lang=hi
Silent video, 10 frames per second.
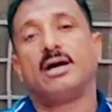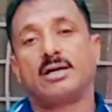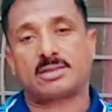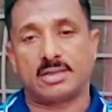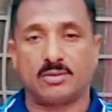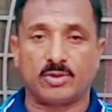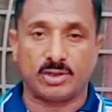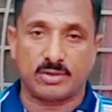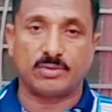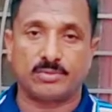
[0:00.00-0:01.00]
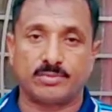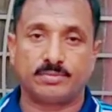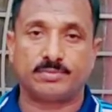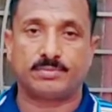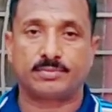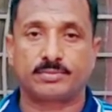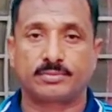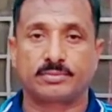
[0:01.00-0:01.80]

अस्सलाम वालेकुम